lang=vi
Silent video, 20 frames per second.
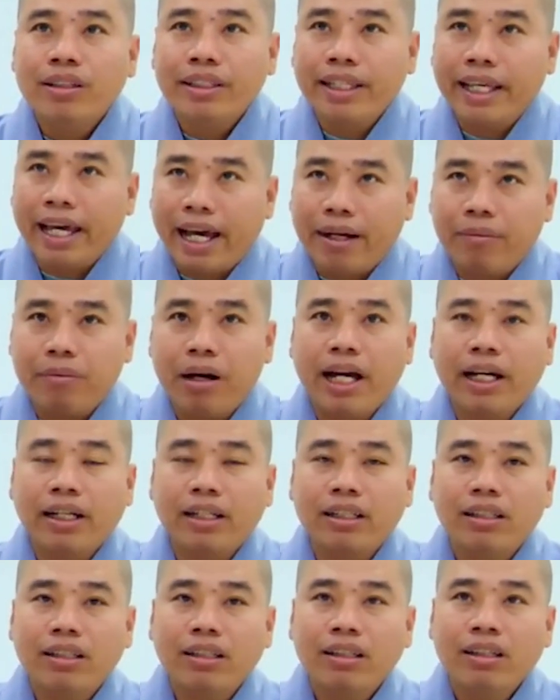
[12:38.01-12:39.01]
nhà
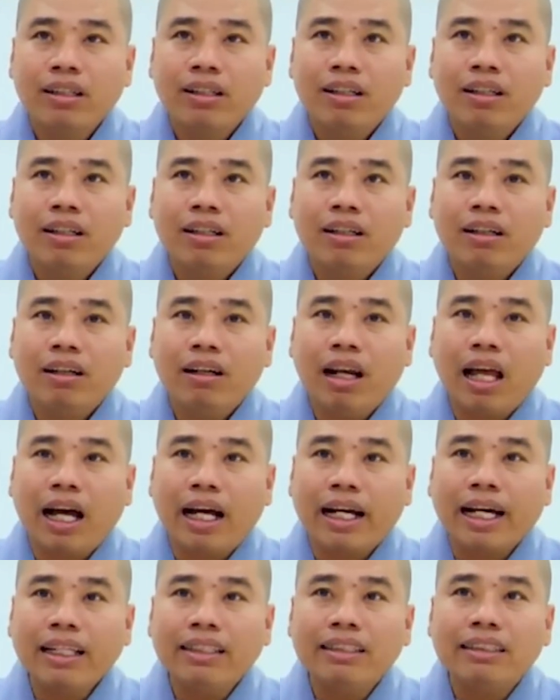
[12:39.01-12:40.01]
bạn
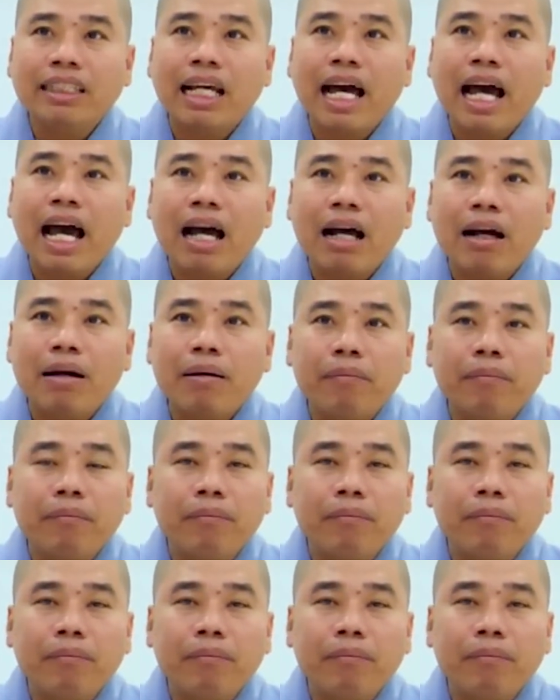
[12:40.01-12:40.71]
là cách xa